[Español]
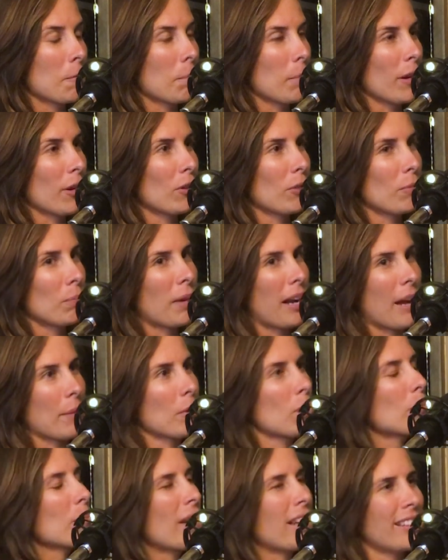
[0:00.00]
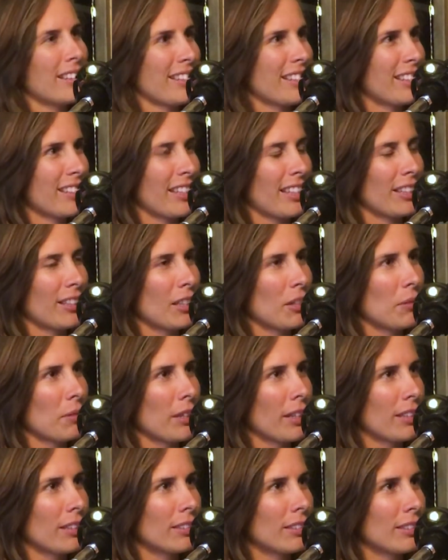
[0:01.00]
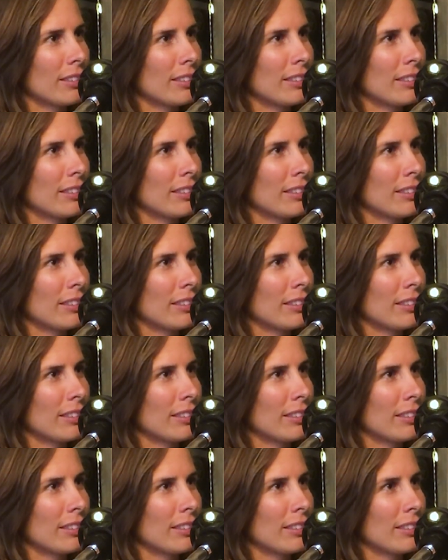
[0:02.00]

Pero a mí no me hacían sentir bien.